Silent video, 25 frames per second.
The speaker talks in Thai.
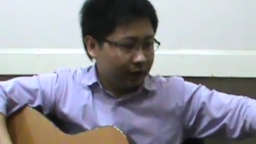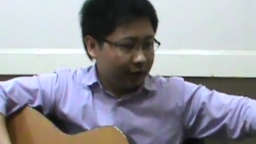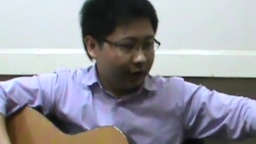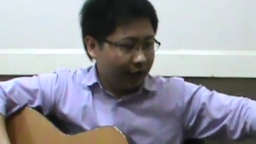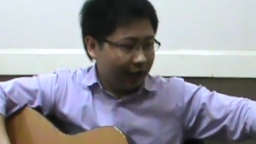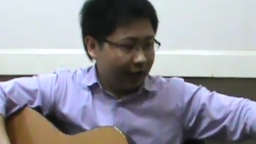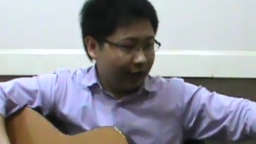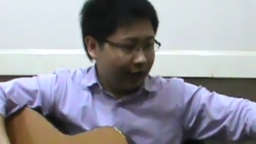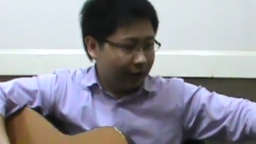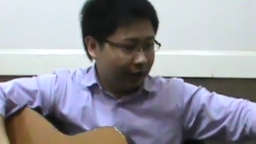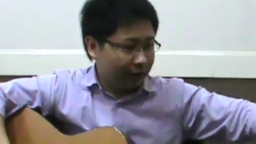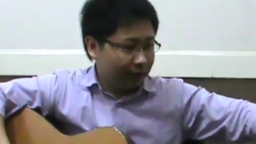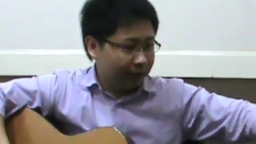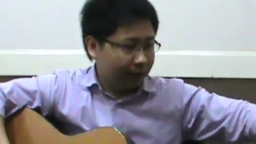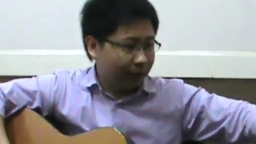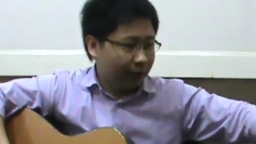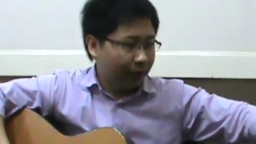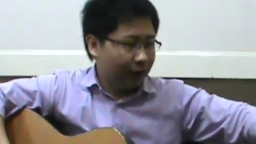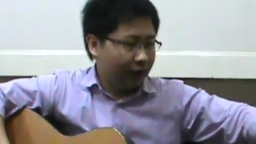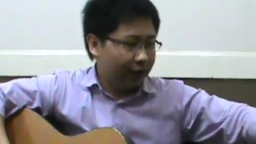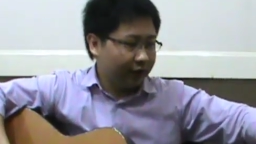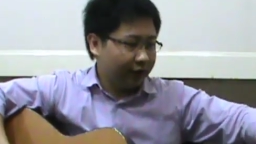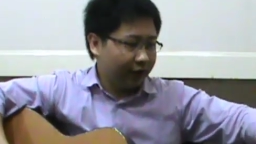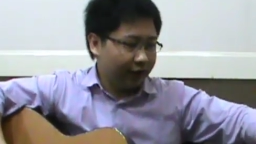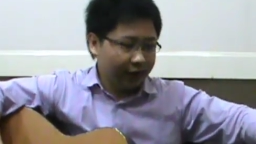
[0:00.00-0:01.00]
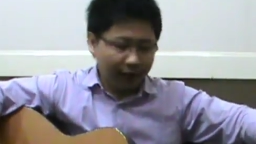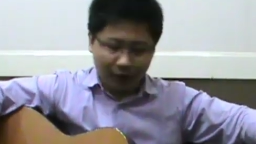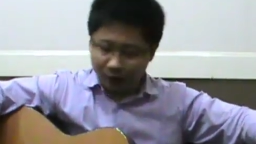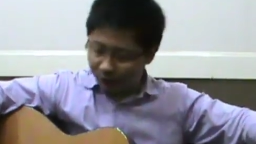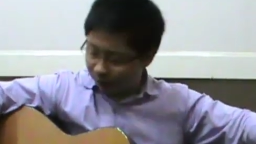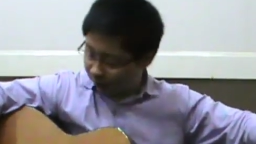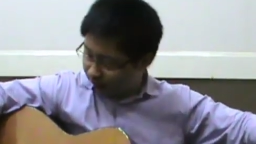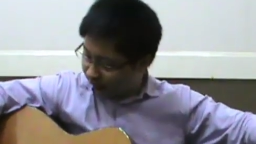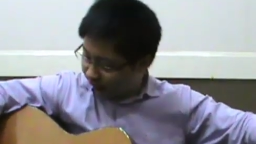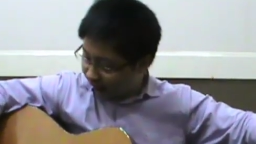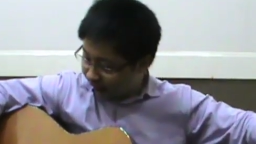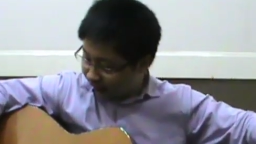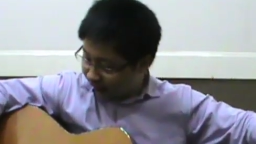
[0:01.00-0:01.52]
ตั้งเพราะว่าสาย
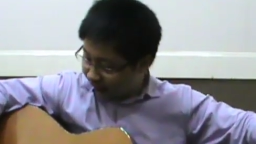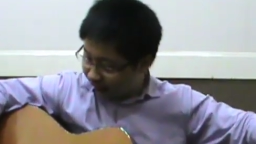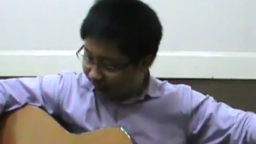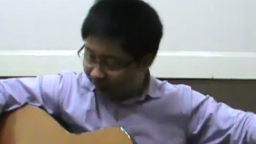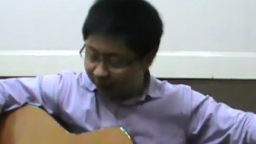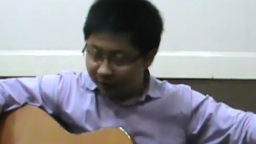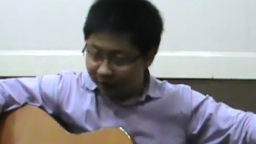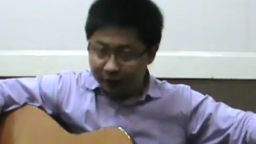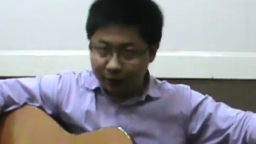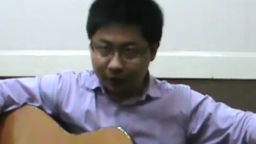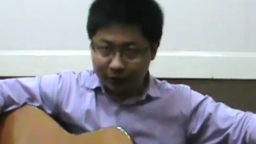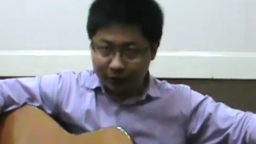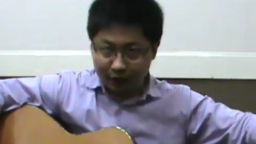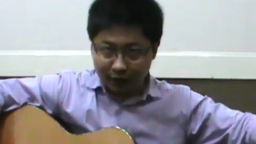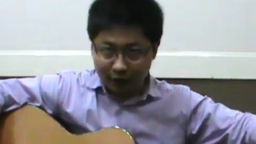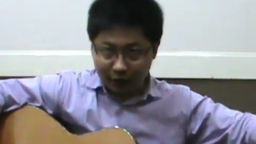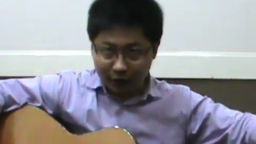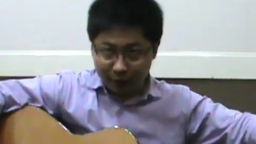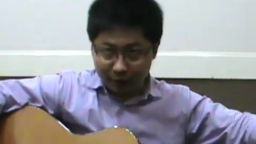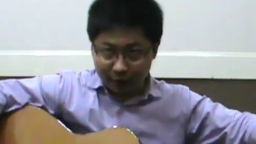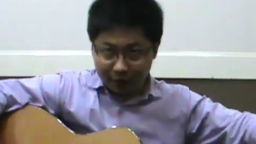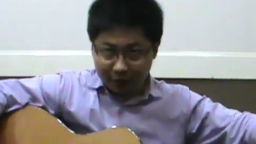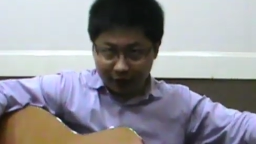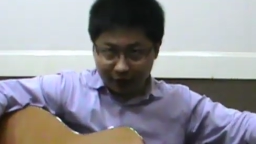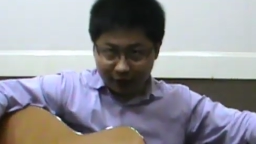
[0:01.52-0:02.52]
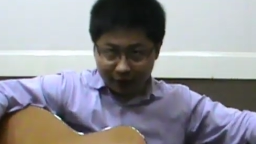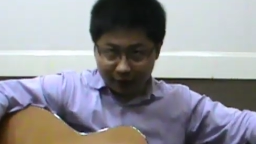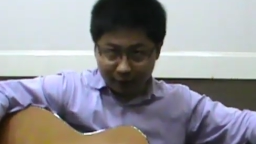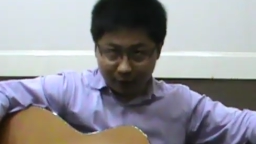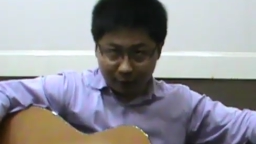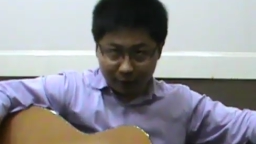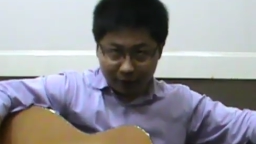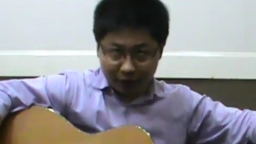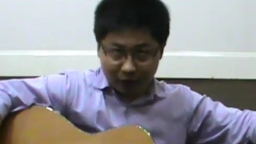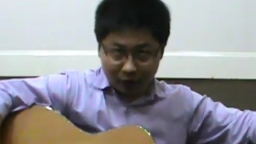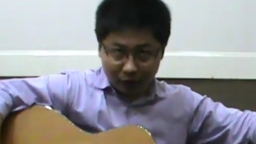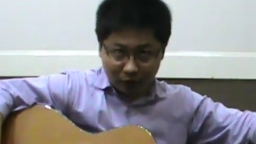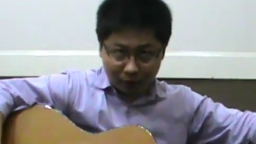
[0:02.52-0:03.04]
6สายใหญ่ที่สุดเอามืออย่าลืมเอา
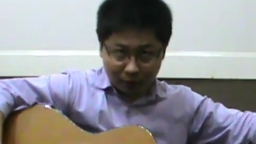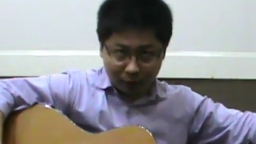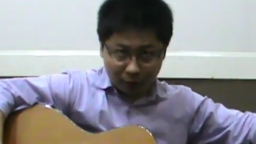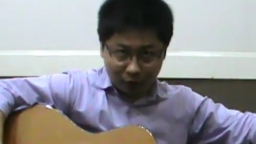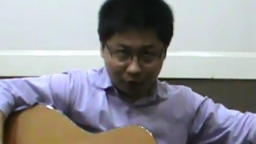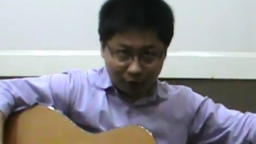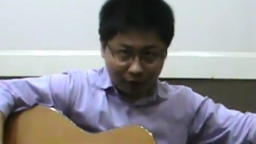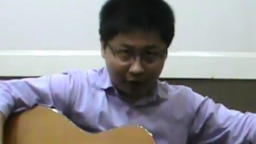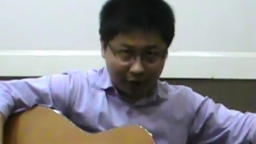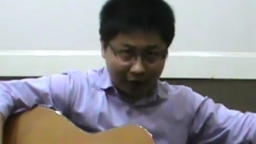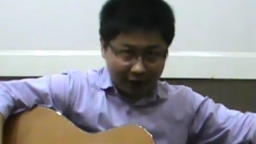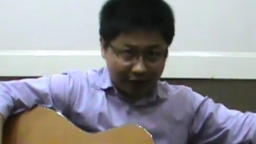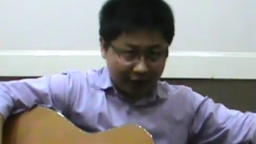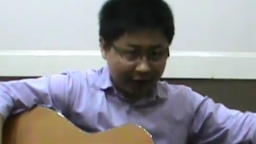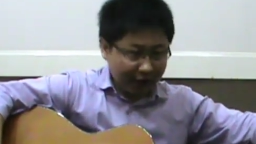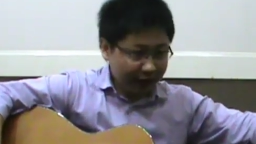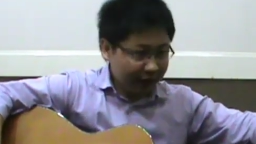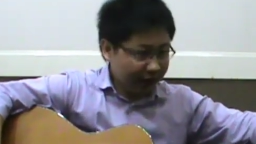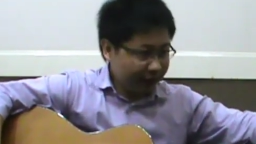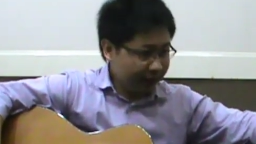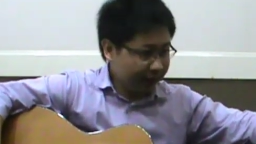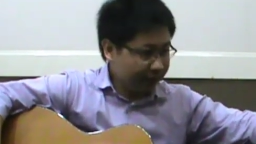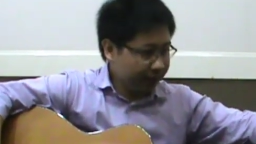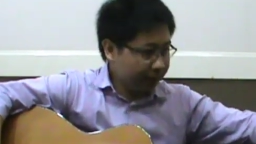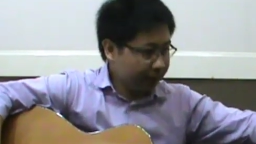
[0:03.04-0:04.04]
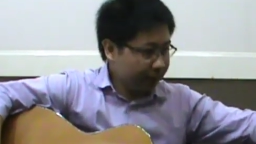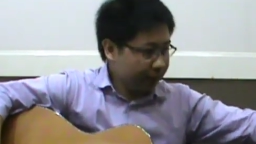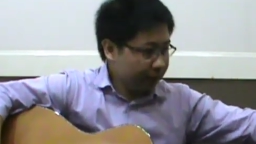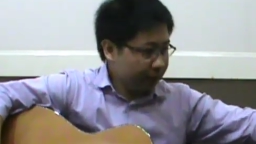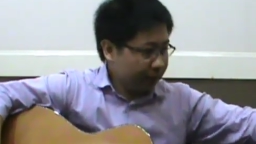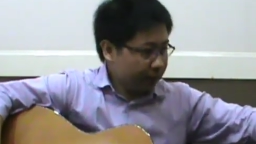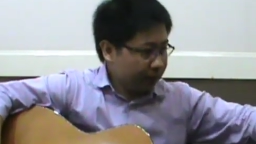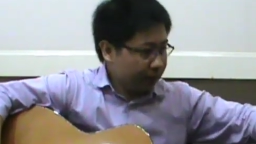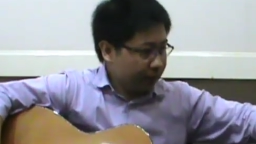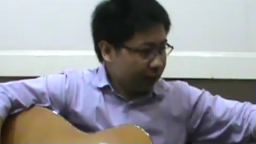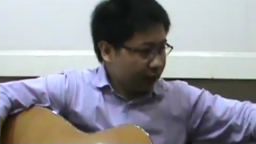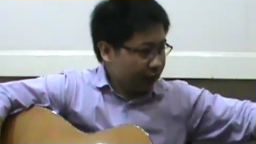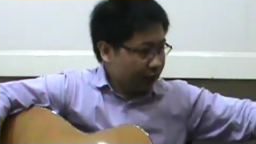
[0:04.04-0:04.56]
มือกดหมุนไว้นิดนึง
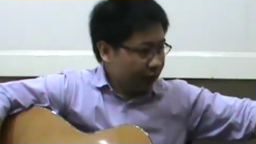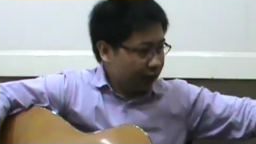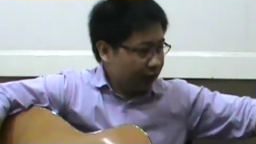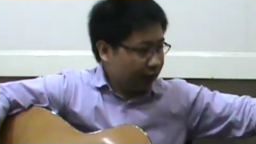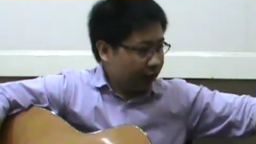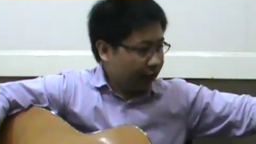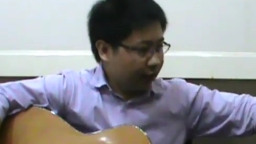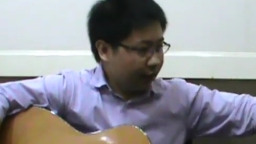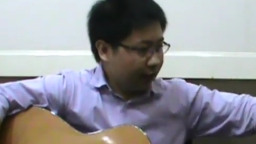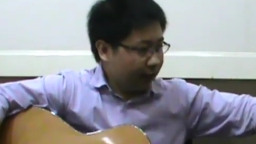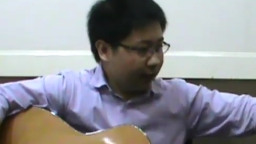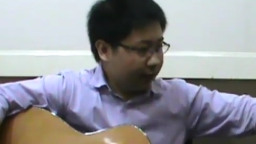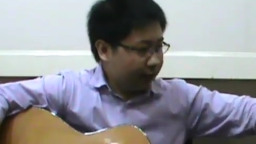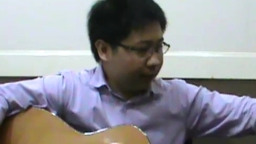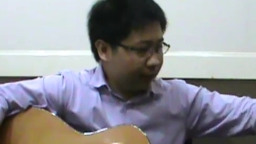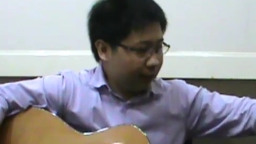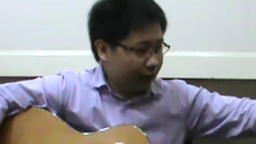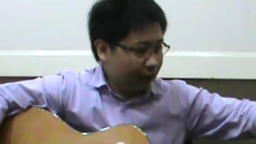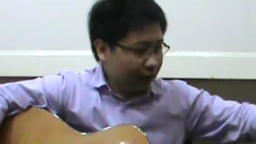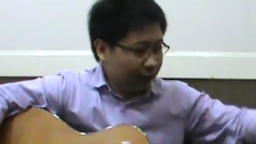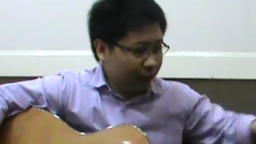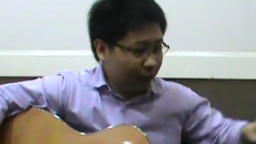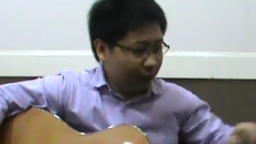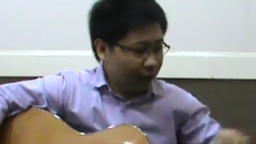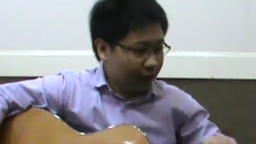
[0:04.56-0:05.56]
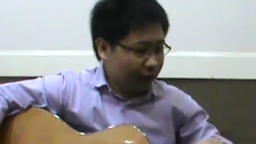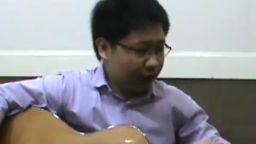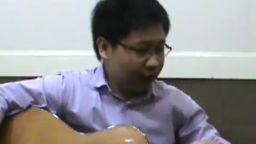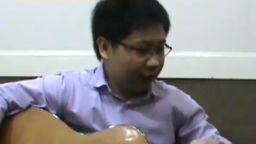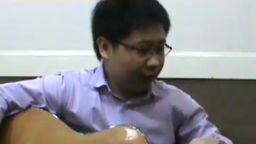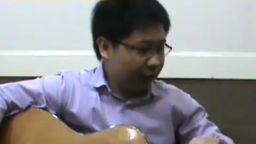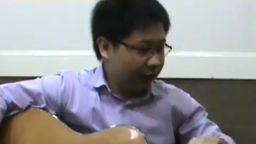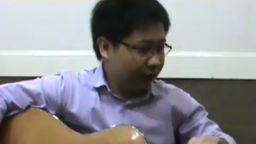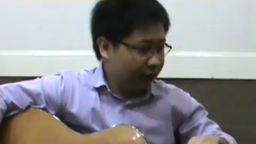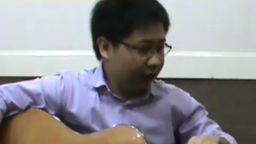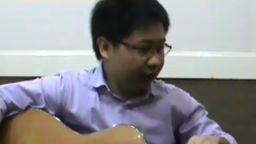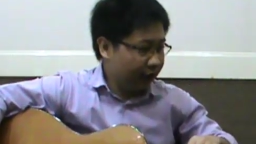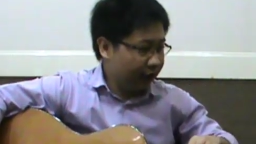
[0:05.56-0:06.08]
นะครับเราหมุน
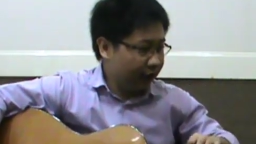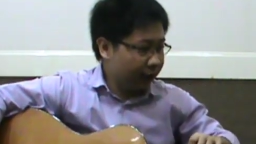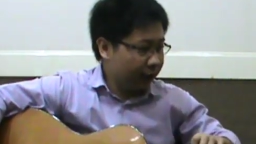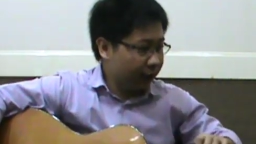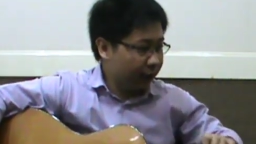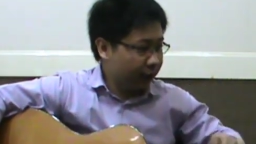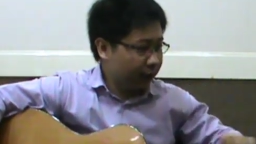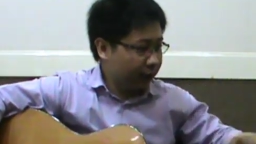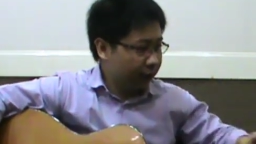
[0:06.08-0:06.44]
เราดีดู